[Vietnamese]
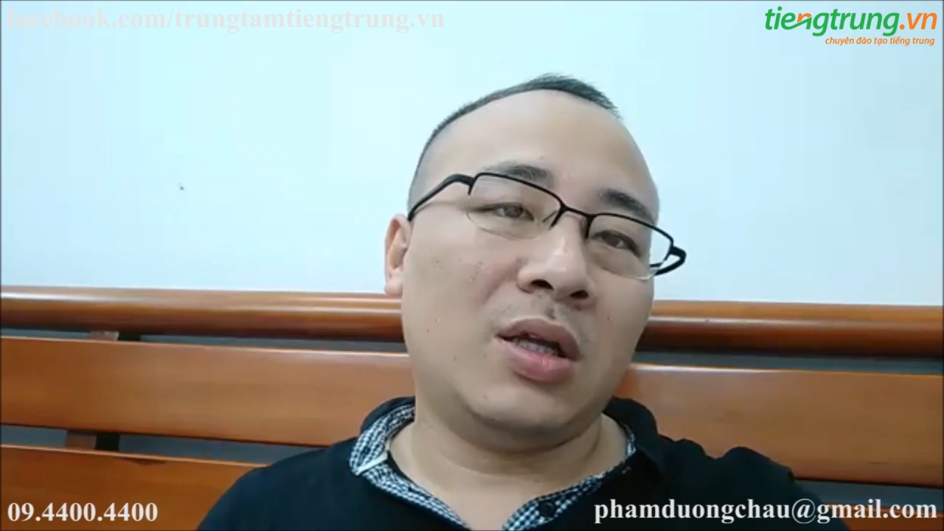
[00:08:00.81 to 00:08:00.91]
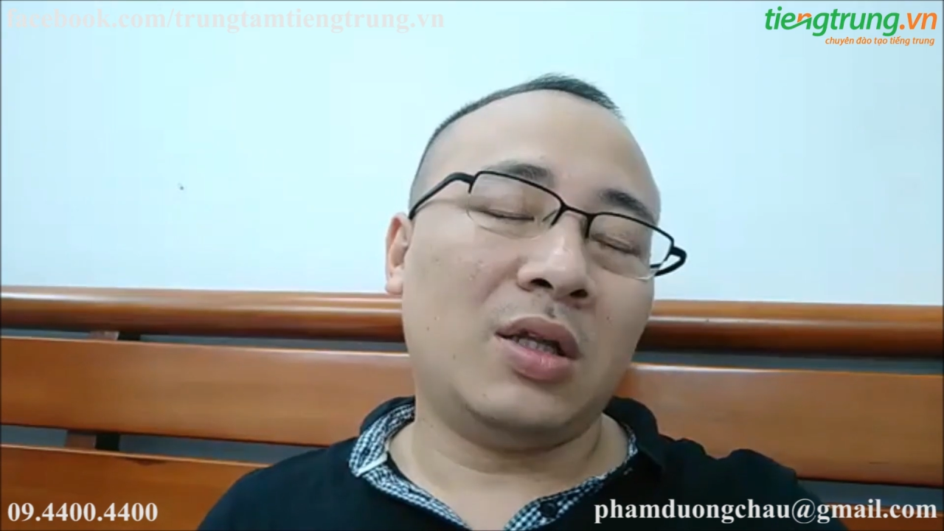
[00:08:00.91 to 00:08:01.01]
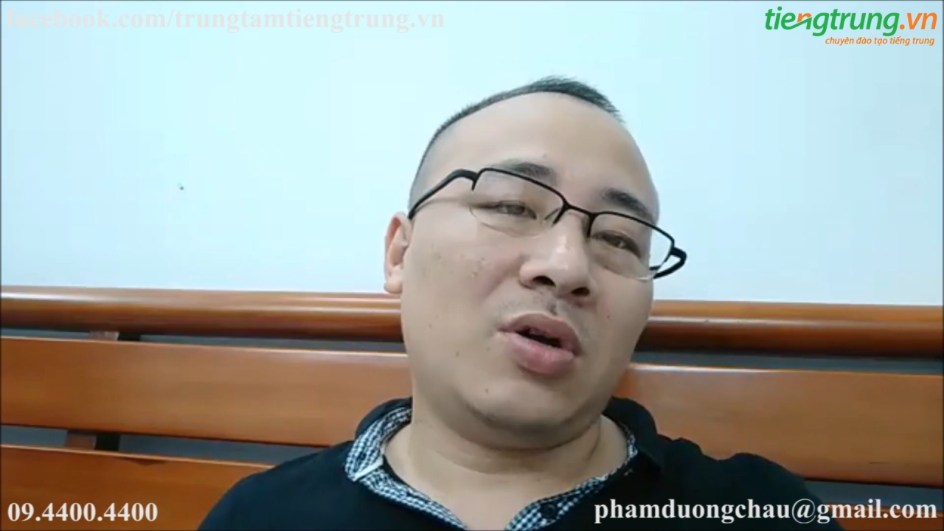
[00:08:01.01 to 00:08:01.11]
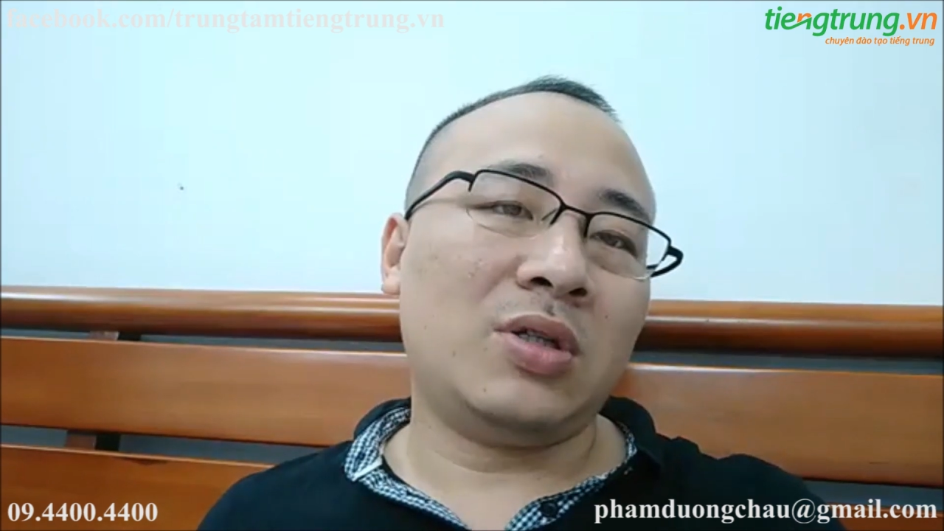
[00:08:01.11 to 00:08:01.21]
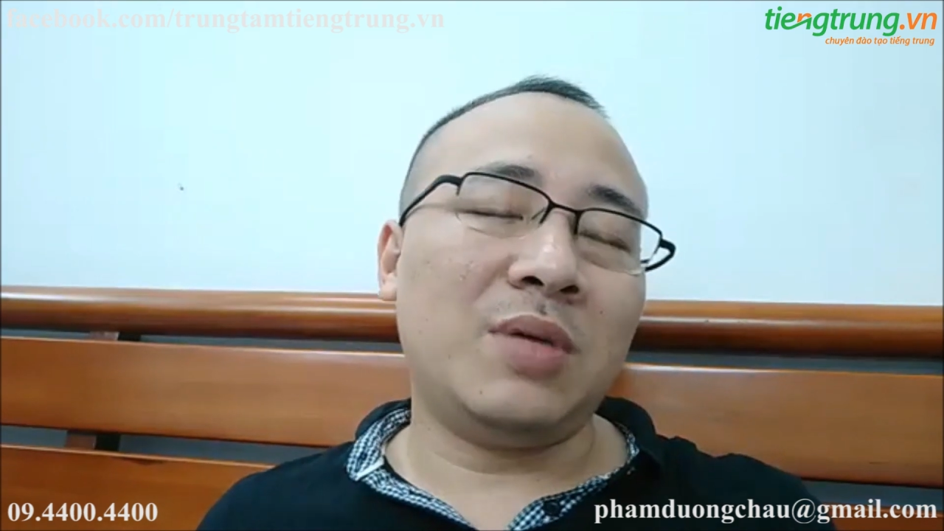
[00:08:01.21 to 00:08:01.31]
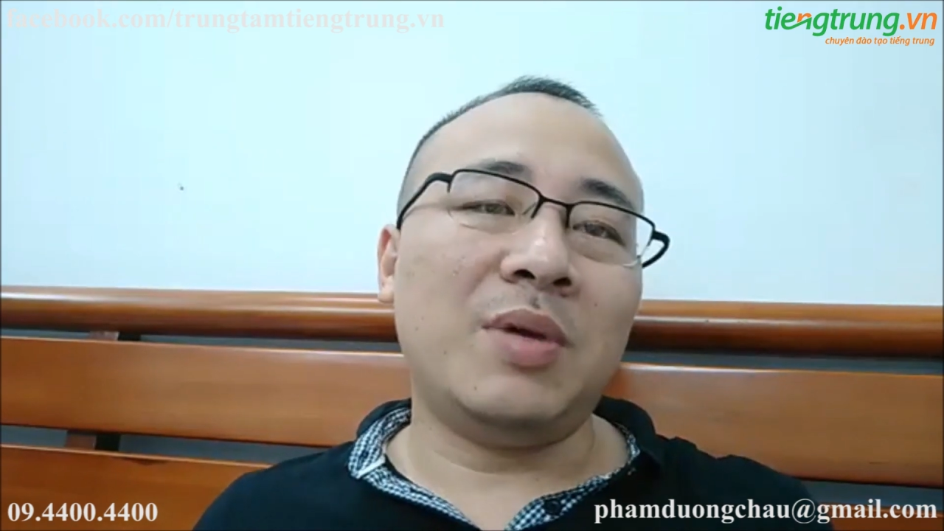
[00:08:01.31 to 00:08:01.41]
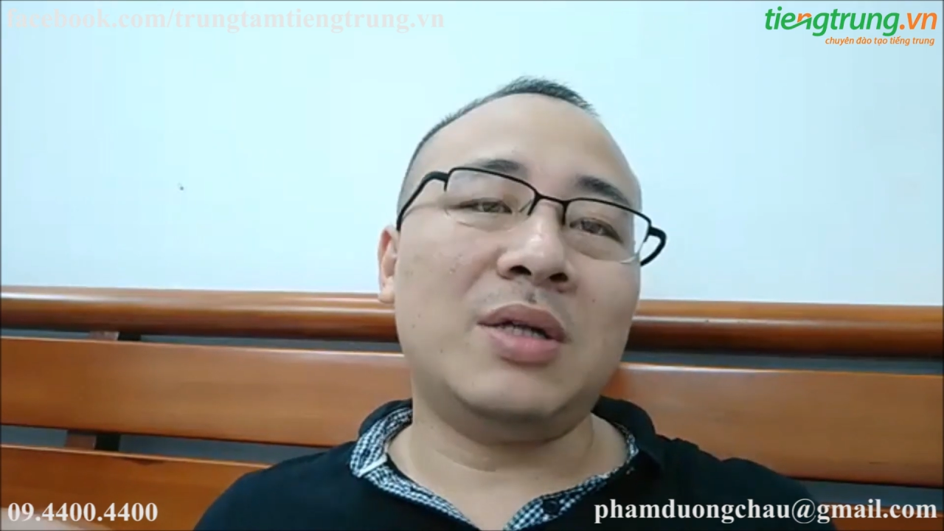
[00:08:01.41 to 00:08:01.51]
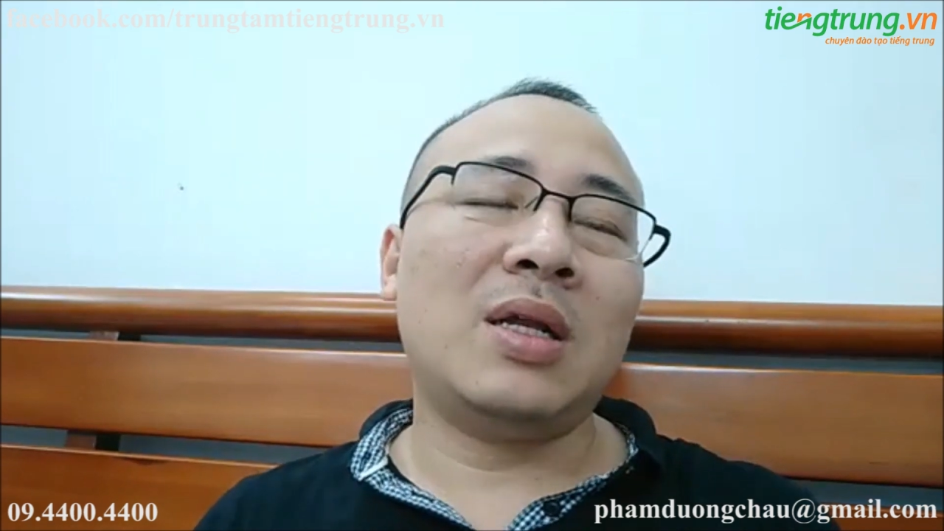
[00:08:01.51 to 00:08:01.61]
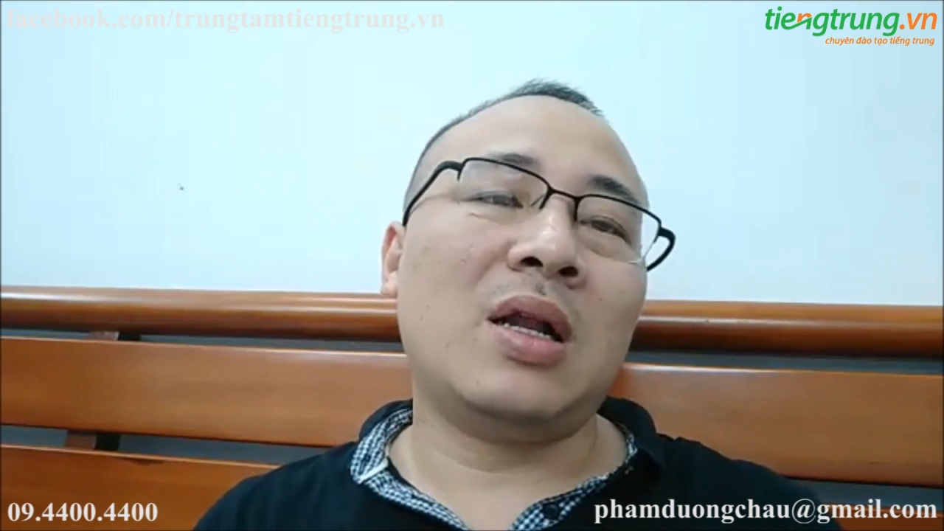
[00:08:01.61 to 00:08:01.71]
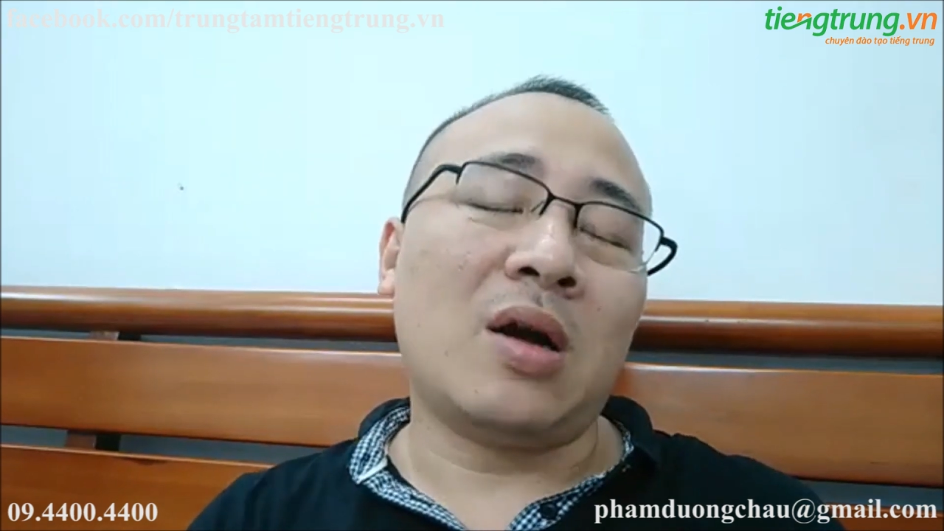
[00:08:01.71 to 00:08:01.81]
thì họ chế
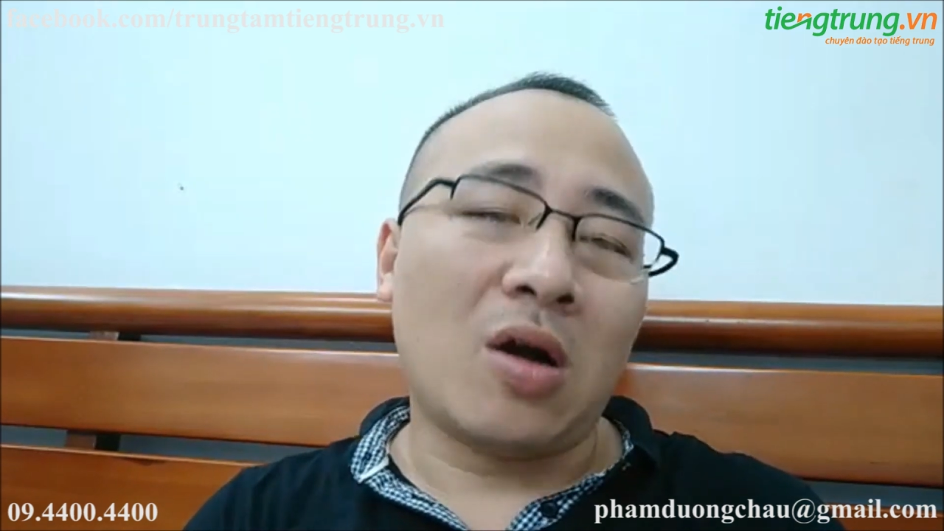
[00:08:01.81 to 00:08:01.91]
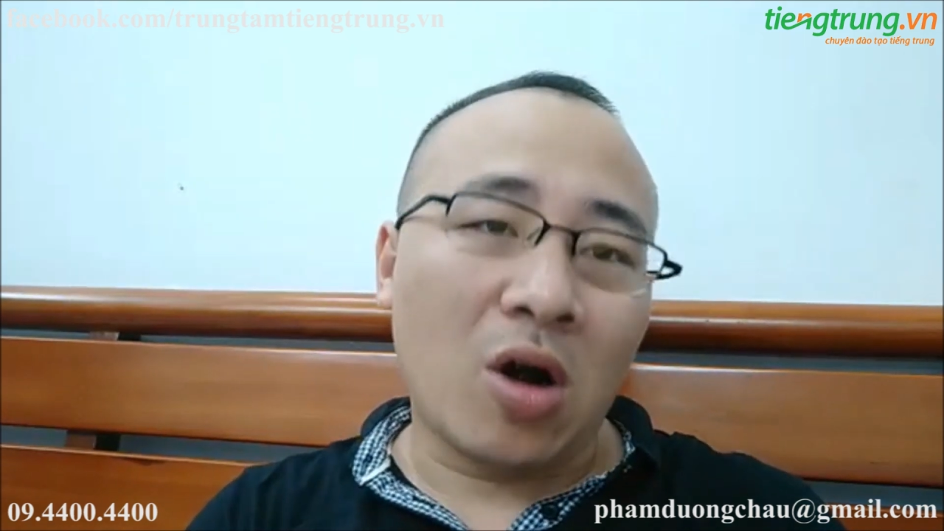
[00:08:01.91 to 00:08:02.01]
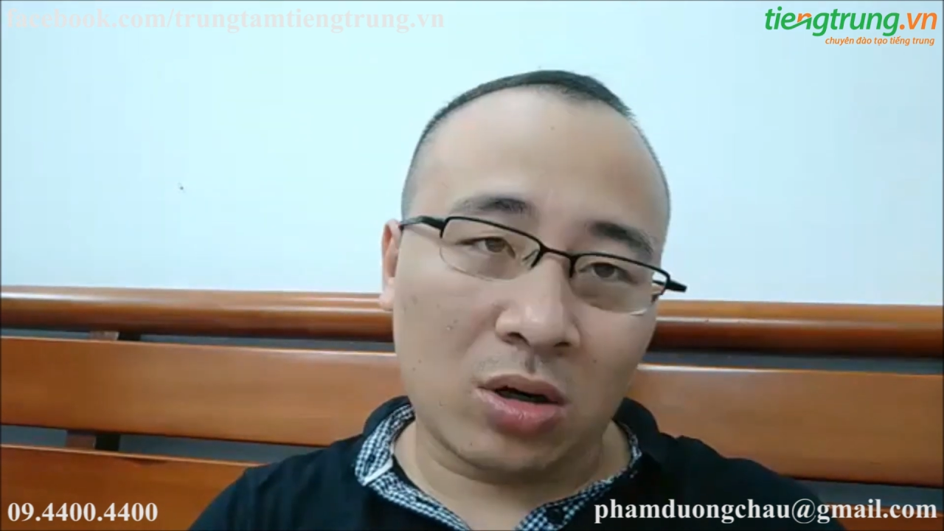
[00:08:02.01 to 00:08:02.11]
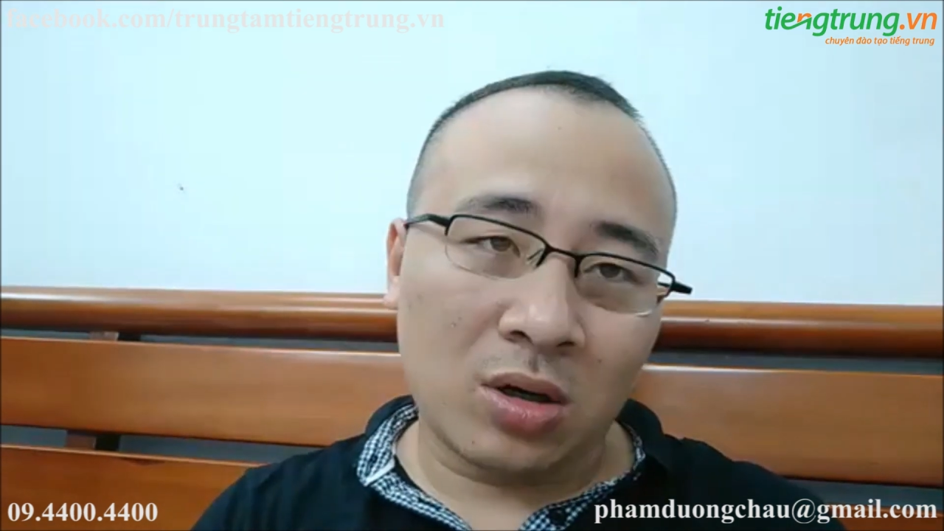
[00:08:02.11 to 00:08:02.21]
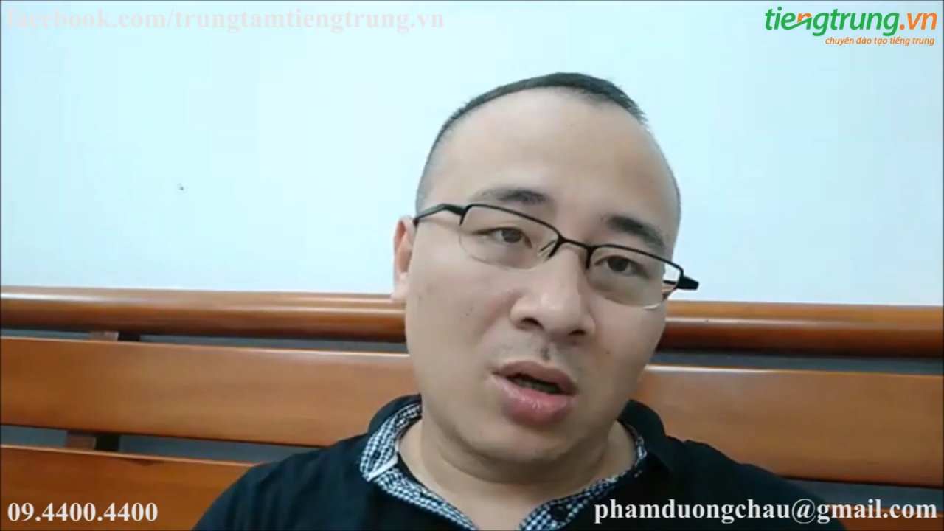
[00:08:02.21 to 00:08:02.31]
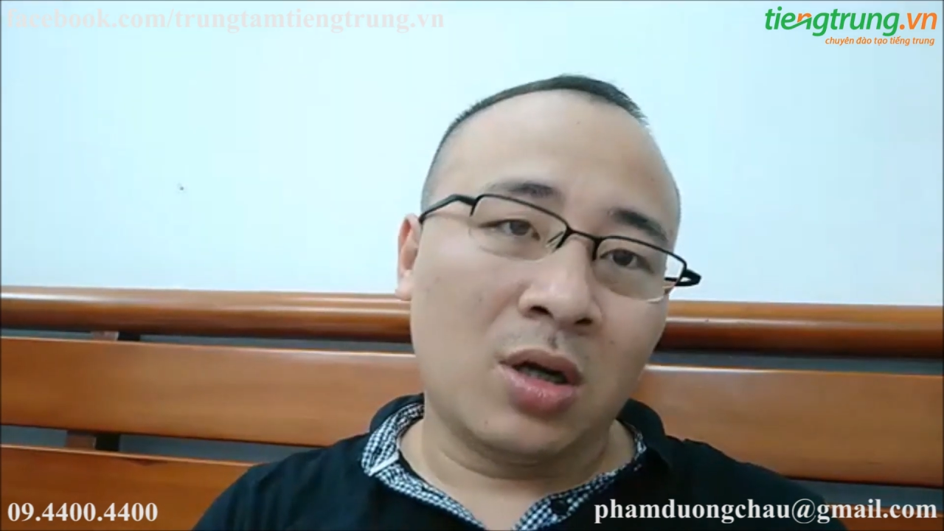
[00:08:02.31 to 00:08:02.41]
biến rất là ngon.